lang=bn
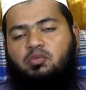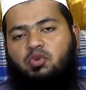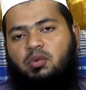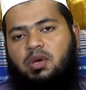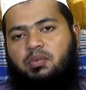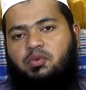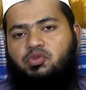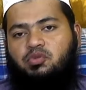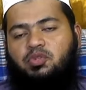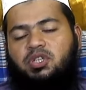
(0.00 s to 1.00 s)
কোরবানির
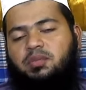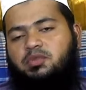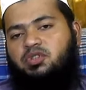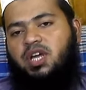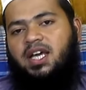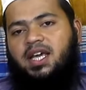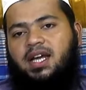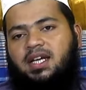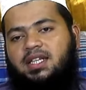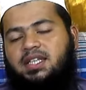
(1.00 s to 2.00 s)
পশুর মধ্যে আপনি যদি
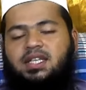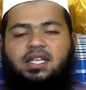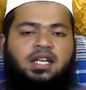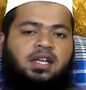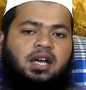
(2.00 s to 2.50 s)
আঁকিকাটা দিয়ে দেন